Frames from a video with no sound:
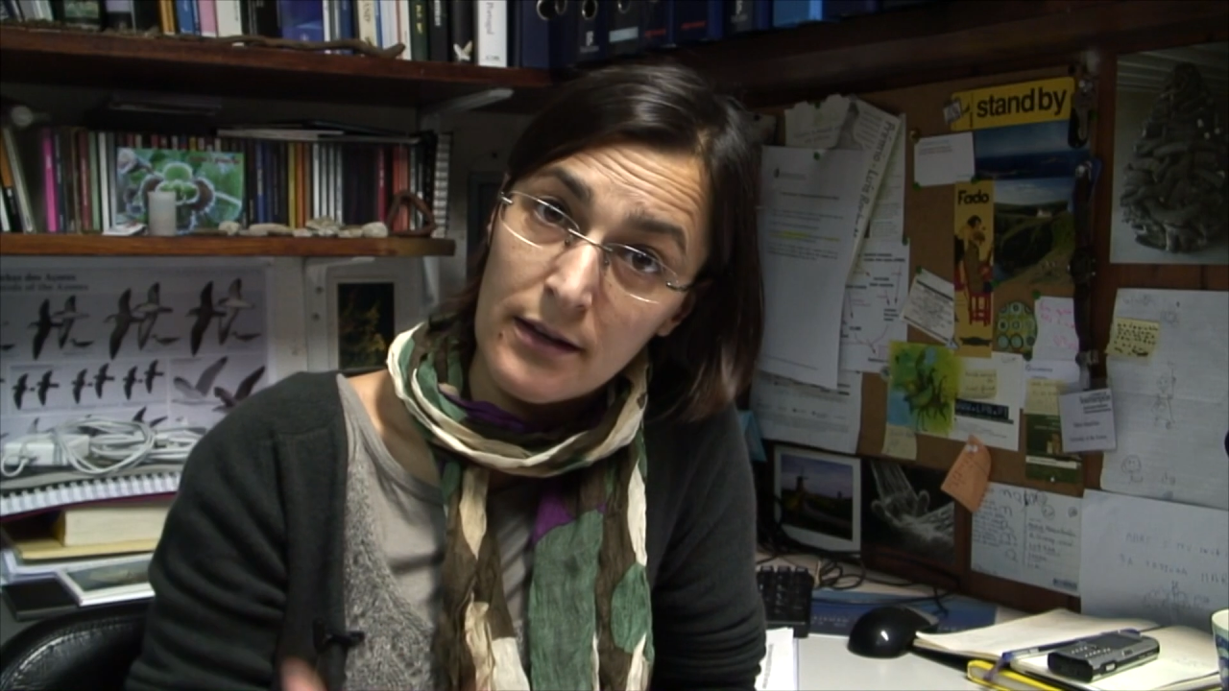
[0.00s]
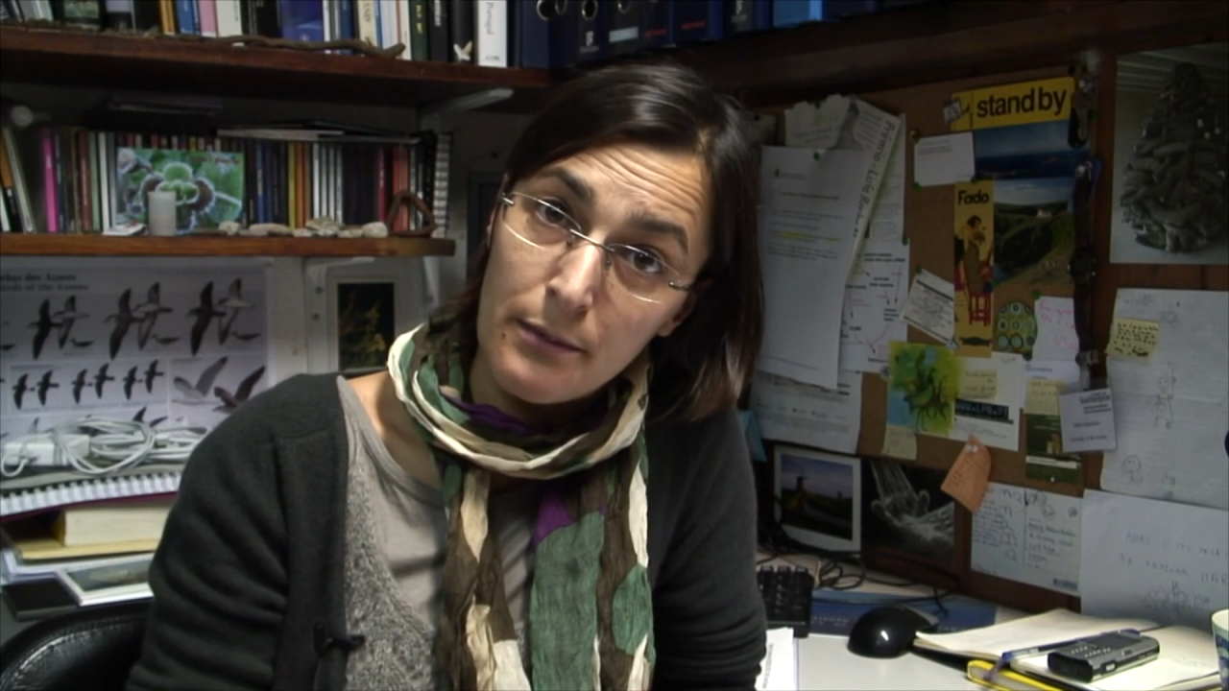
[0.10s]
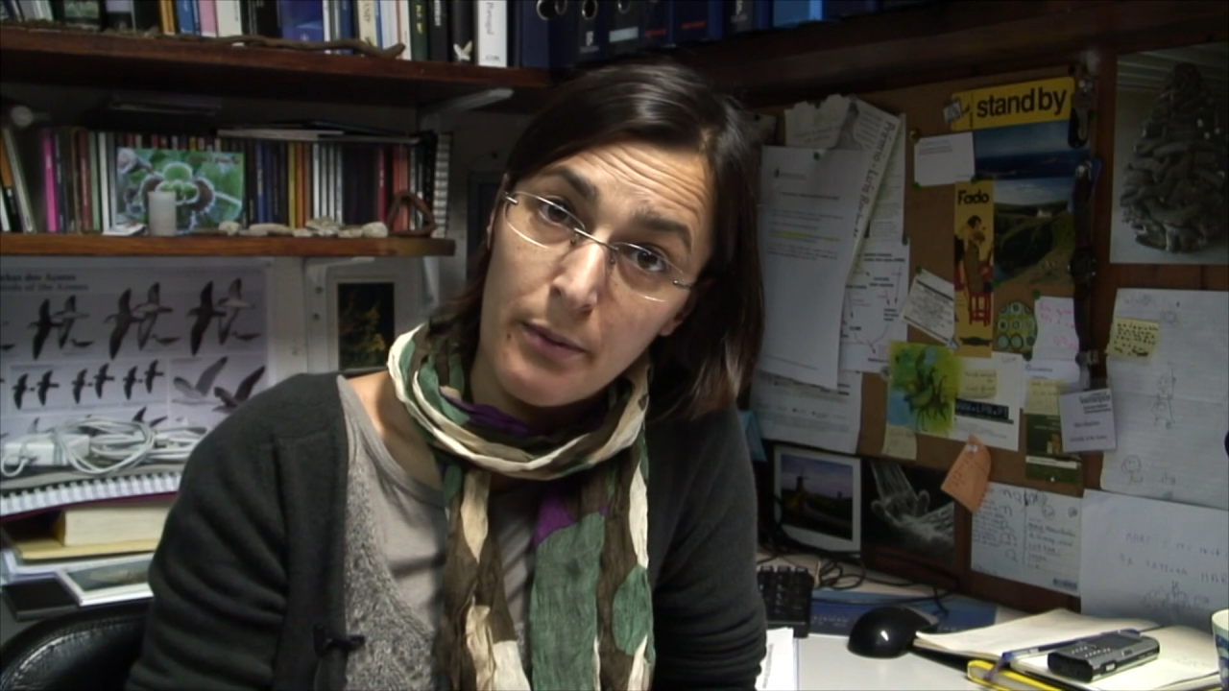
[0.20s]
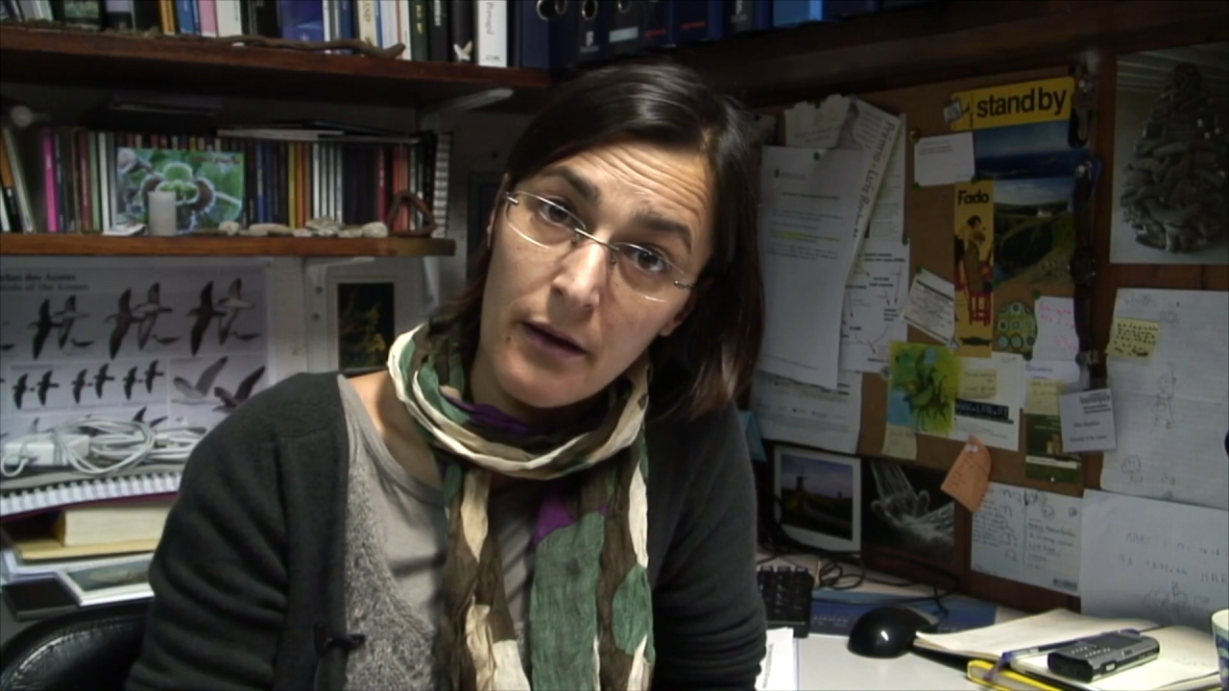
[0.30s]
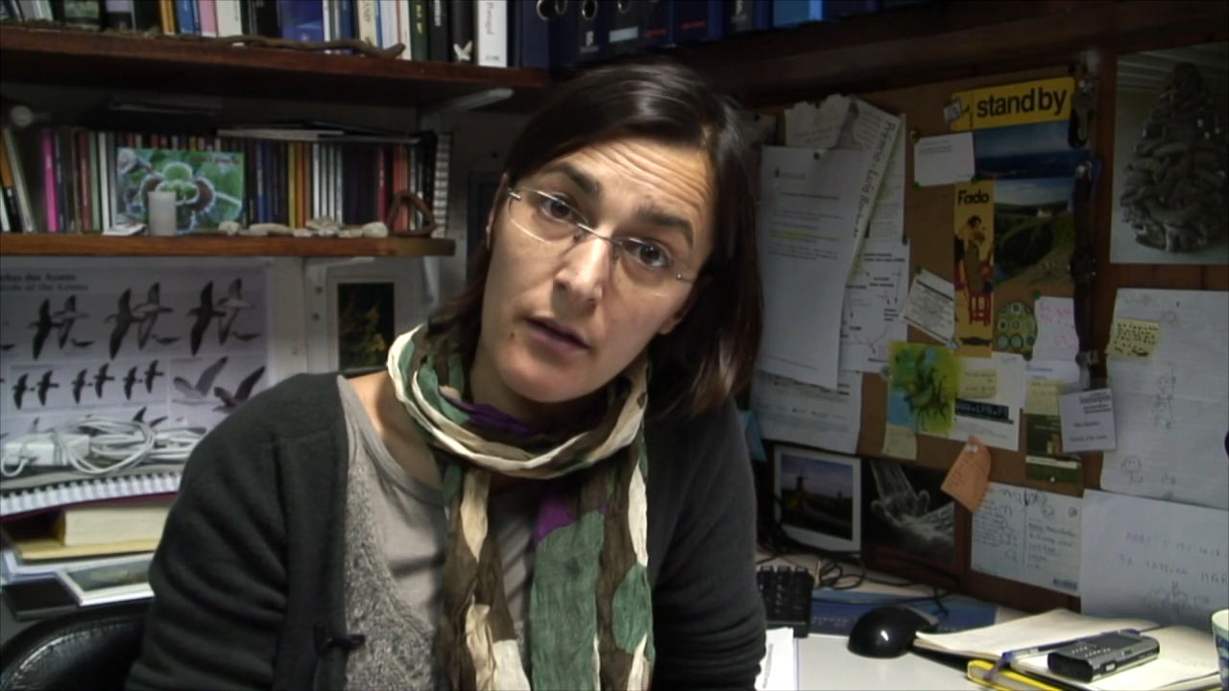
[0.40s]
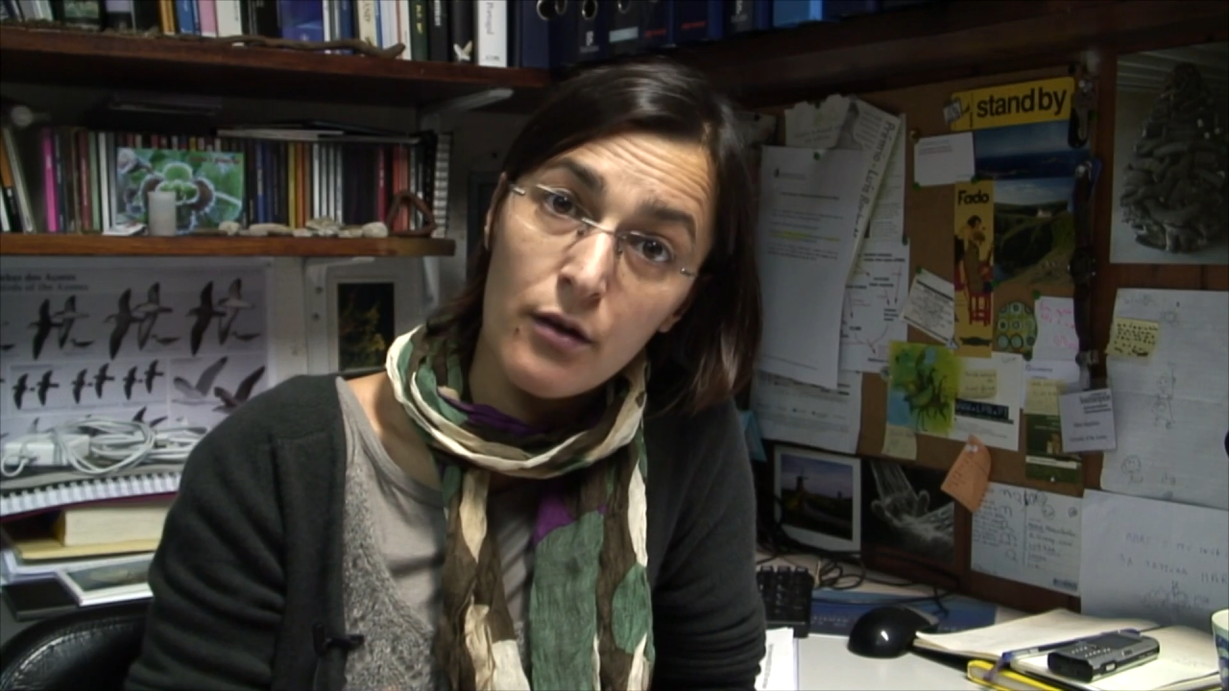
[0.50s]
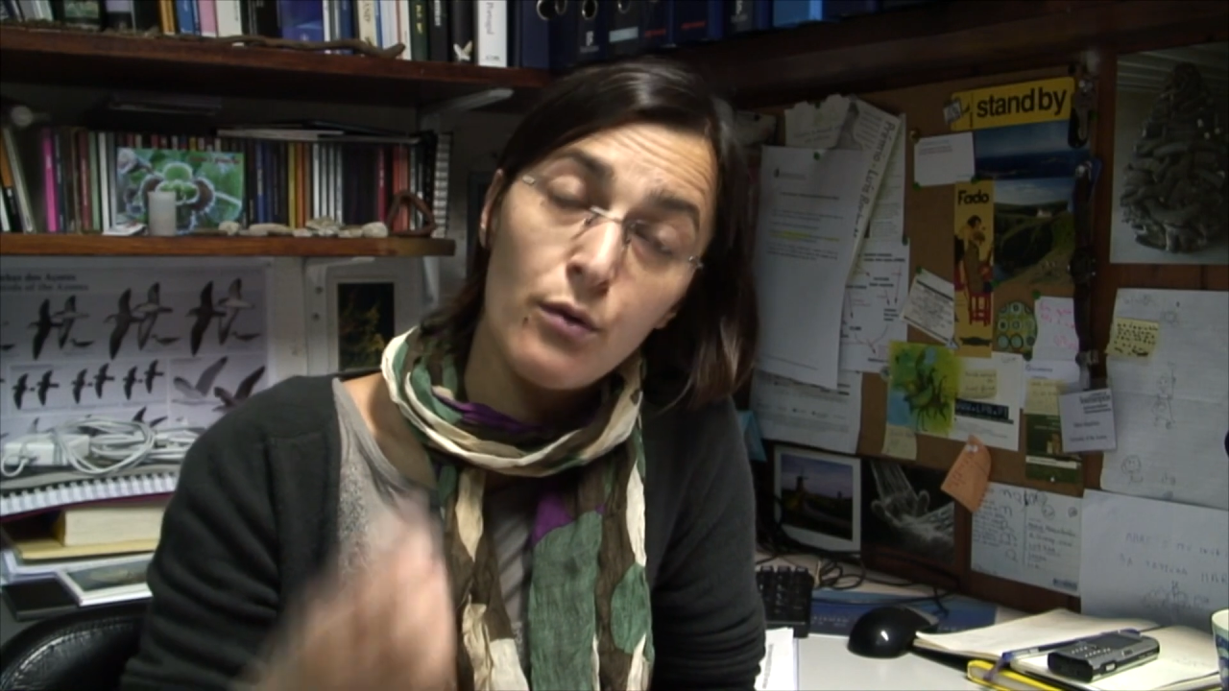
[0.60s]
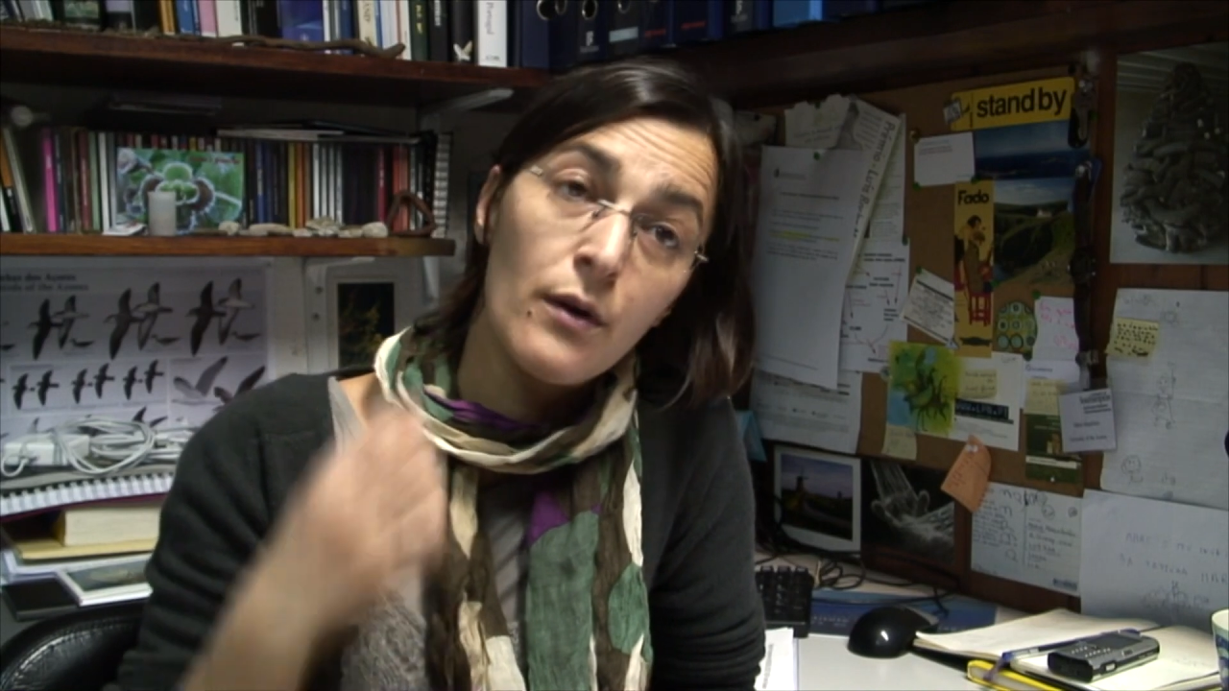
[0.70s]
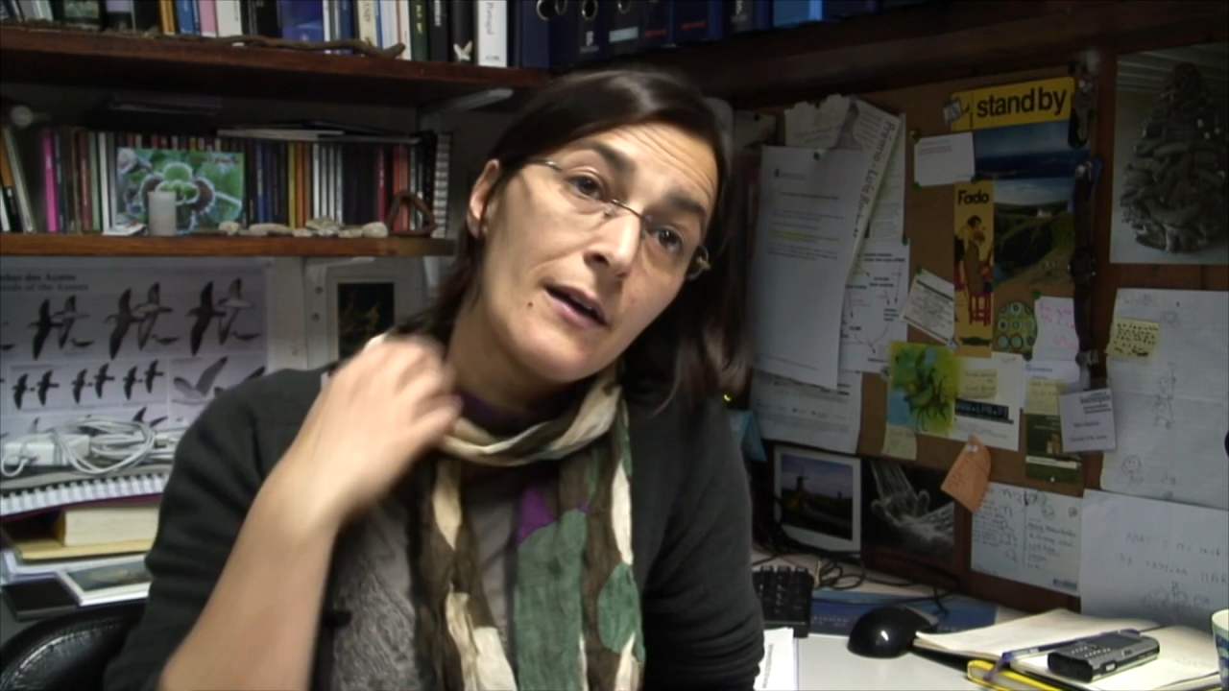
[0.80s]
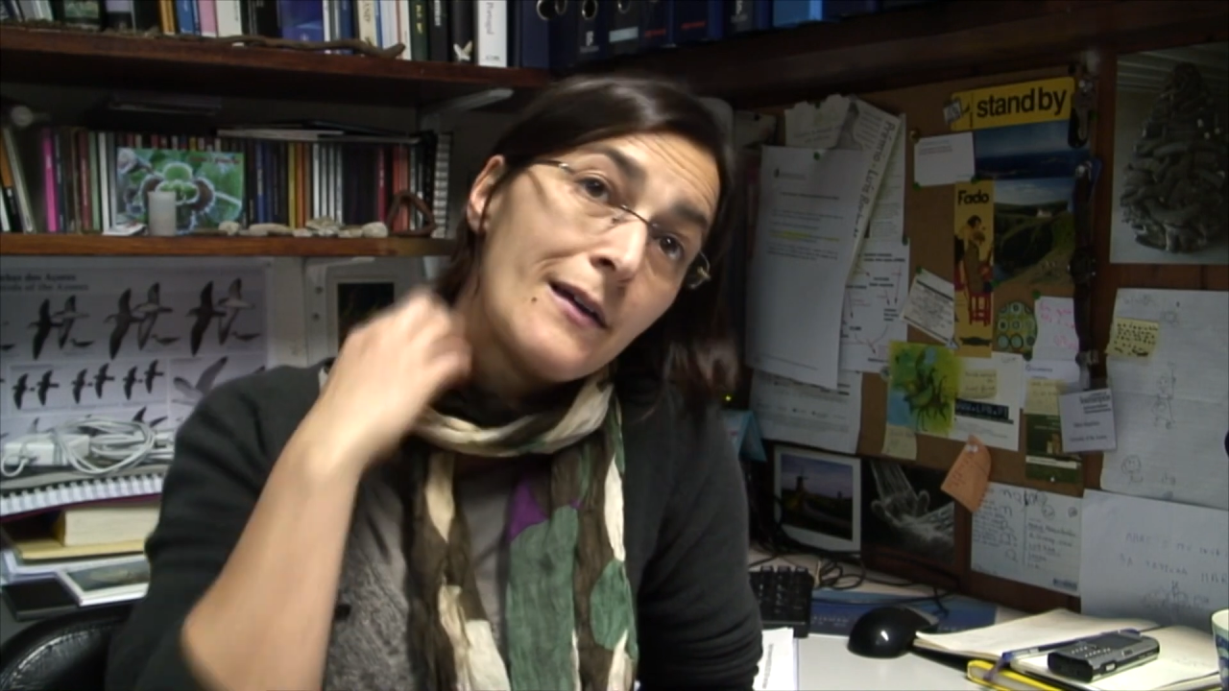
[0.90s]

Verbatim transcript: arquipélago